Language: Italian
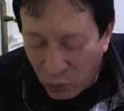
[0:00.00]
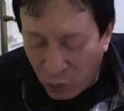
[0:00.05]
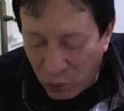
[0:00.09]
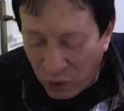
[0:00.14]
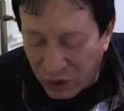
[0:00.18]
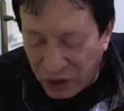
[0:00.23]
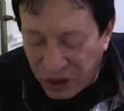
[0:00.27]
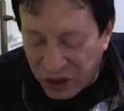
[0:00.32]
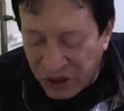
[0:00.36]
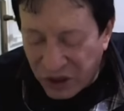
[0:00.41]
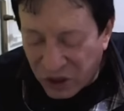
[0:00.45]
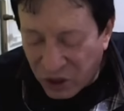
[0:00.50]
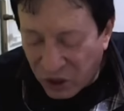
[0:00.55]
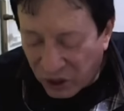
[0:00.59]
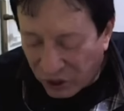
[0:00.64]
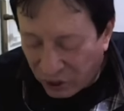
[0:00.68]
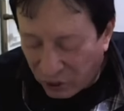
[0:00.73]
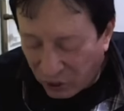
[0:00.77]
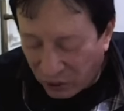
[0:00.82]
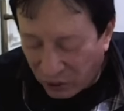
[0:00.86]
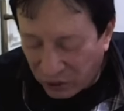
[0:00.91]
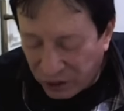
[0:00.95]
uno dei
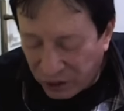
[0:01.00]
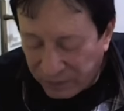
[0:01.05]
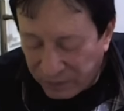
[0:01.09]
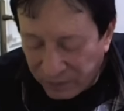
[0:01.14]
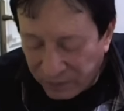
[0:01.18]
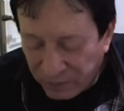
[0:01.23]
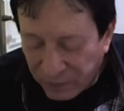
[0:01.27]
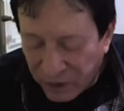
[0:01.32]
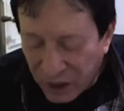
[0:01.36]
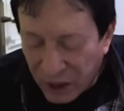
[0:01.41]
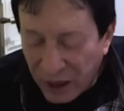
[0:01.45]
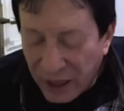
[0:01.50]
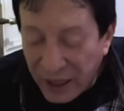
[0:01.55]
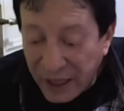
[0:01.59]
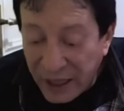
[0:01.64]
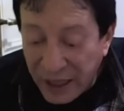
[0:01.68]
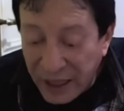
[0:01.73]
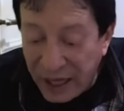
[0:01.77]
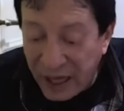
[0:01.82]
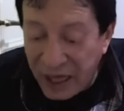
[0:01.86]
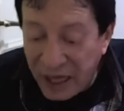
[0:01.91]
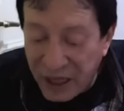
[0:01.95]
sacerdoti.
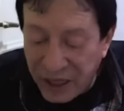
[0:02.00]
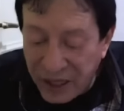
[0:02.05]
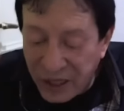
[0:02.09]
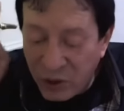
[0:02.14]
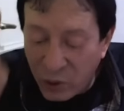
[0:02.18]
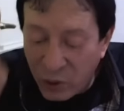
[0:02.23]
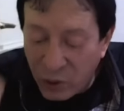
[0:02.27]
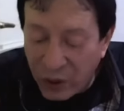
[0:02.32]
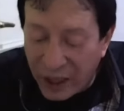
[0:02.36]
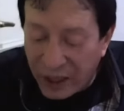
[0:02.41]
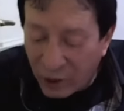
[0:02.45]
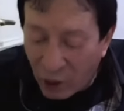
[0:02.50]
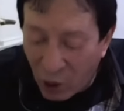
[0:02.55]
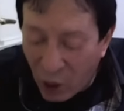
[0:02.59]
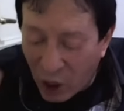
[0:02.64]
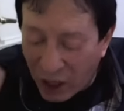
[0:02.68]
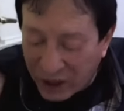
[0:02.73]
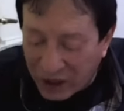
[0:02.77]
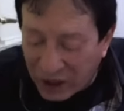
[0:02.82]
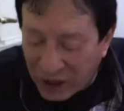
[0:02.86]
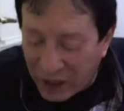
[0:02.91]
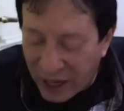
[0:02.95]
Egli lo
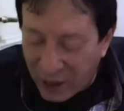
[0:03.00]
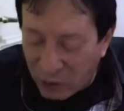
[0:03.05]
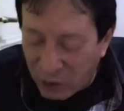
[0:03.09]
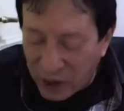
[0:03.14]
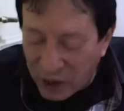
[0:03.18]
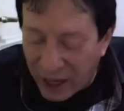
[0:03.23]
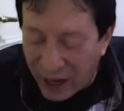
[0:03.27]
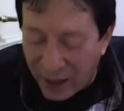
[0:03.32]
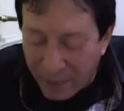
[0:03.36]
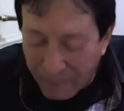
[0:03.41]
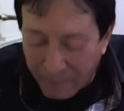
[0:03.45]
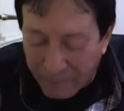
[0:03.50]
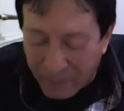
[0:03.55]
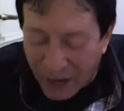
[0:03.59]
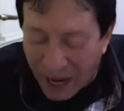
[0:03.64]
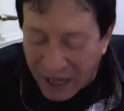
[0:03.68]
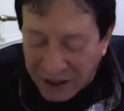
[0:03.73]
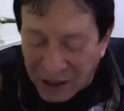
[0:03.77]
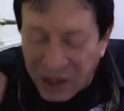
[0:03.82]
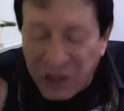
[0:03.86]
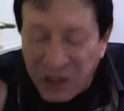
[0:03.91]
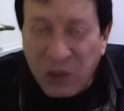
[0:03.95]
narrò a Teuda,
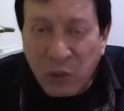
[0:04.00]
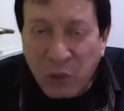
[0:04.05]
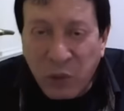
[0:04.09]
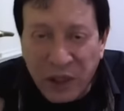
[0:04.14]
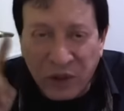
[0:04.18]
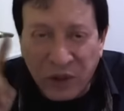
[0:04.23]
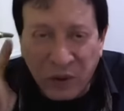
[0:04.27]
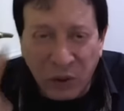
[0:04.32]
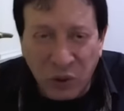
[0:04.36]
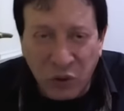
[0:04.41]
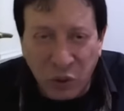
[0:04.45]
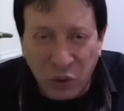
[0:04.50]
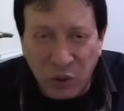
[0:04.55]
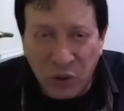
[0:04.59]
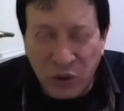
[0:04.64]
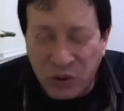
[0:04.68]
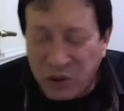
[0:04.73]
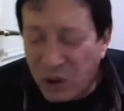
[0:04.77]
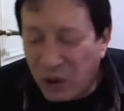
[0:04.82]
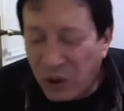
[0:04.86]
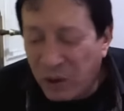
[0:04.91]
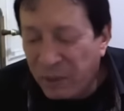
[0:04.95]
padre di questo
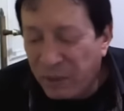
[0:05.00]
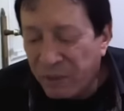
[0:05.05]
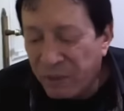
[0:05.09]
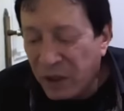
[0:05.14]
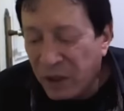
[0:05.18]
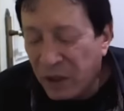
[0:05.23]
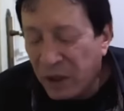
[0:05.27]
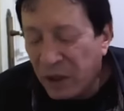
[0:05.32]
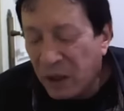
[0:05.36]
giusto.